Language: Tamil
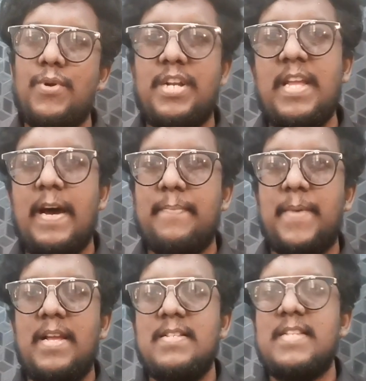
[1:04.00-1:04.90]
ஒரு
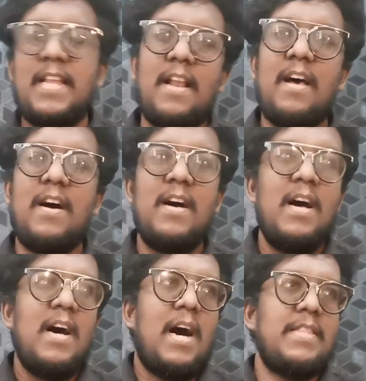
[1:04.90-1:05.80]
டிஆர்பி சரிங்களா
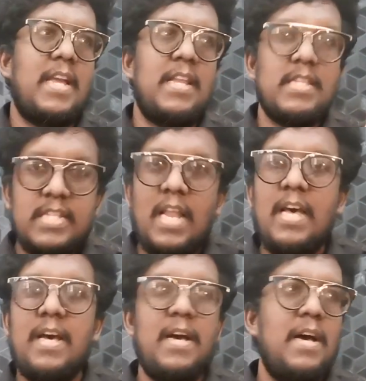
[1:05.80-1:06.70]
அதே நேரத்தில்
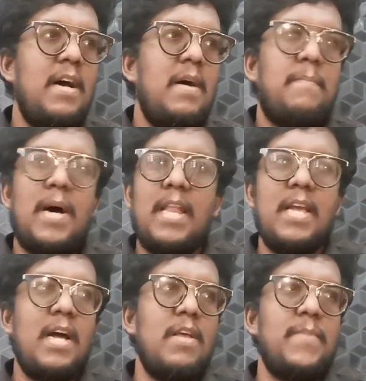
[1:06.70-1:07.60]

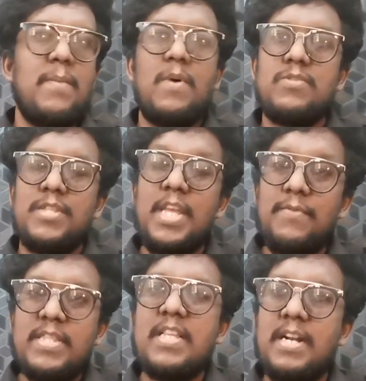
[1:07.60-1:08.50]
மலையாள பிக் பாஸ் வந்து
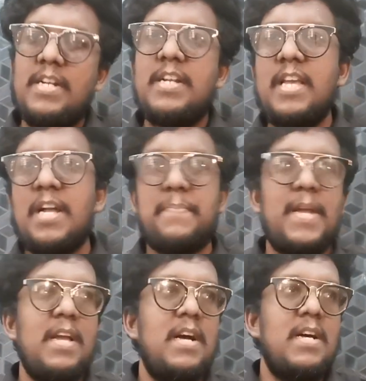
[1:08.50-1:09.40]
இருபத்தி ரெண்டு
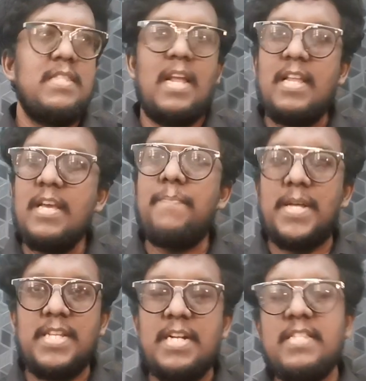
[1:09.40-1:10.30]
டிஆர்பி தெலுங்கு
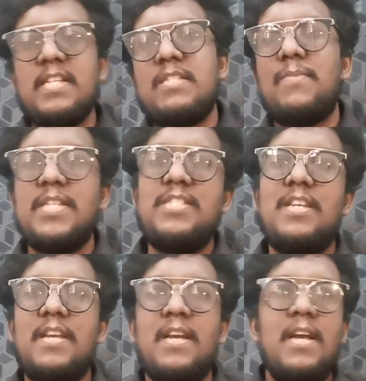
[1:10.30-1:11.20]
பதினெட்டு தசம்
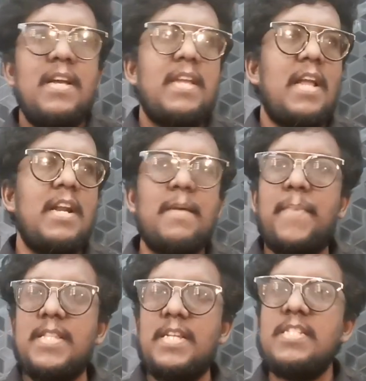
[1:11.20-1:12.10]
அஞ்சு கன்னடா
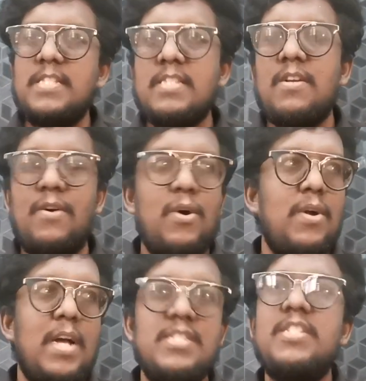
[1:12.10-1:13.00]
பதினஞ்சு தசம்
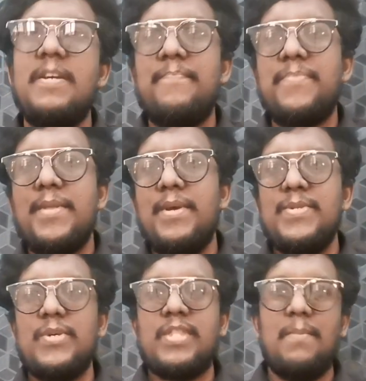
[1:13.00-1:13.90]
அஞ்சு
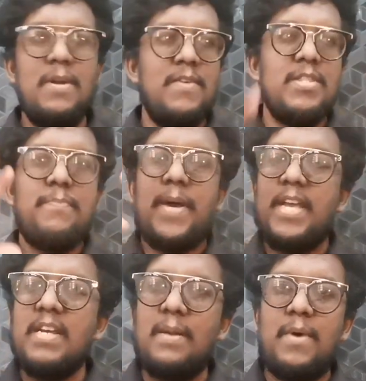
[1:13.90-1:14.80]
ஸோ தமிழ் வந்து
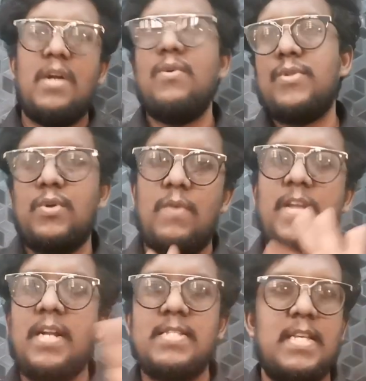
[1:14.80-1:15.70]
பயங்கரமான ஒரு
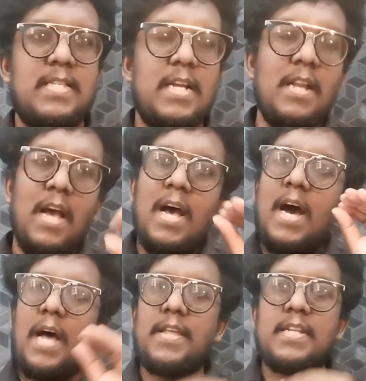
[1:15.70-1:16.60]
தோல்வியான சீசன்
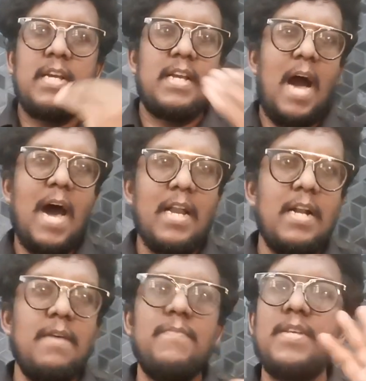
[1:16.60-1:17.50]
அதற்கு
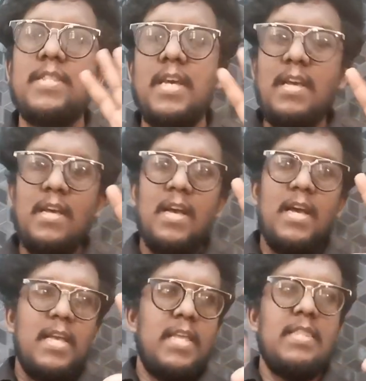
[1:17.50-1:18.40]
காரணம் வந்து
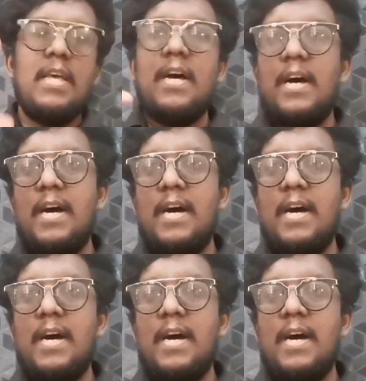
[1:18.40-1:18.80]
இந்த